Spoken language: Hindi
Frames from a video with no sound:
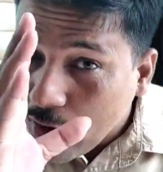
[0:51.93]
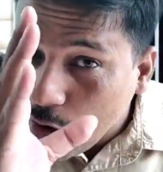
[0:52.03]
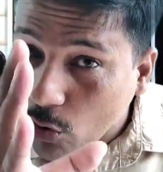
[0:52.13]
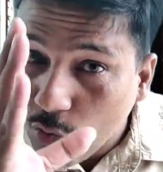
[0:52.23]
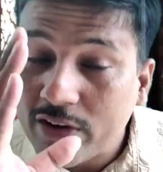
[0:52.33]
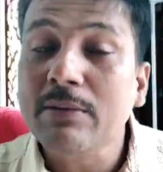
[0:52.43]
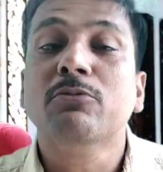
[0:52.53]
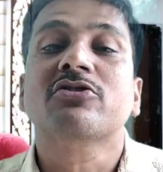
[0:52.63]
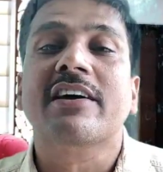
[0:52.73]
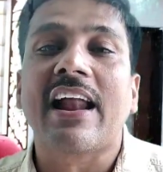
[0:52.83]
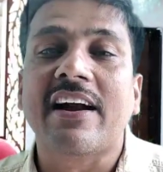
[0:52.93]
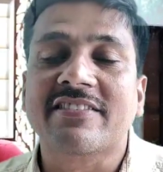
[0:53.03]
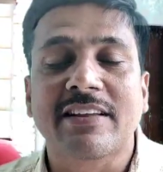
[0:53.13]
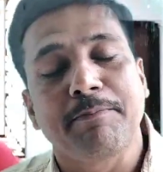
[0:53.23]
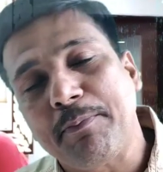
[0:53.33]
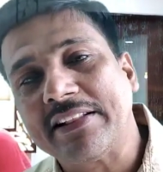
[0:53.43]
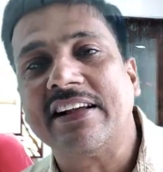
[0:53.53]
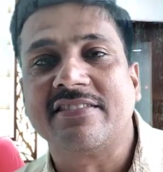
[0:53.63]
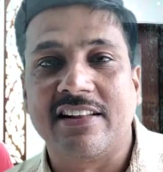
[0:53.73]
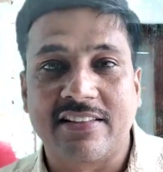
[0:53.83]
लोगों की मुस्कुराहट से
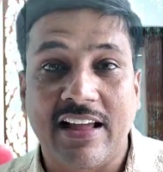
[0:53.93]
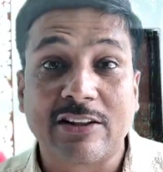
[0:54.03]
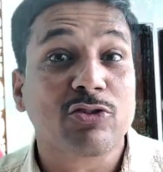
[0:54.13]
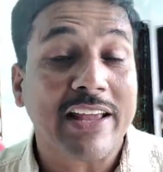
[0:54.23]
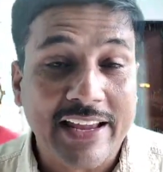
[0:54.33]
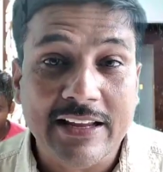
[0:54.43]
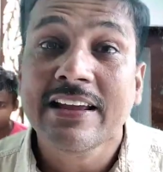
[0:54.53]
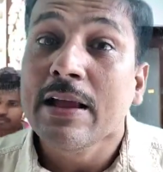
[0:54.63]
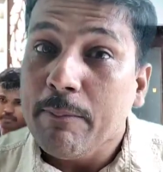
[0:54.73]
पता चलता है तो देखिए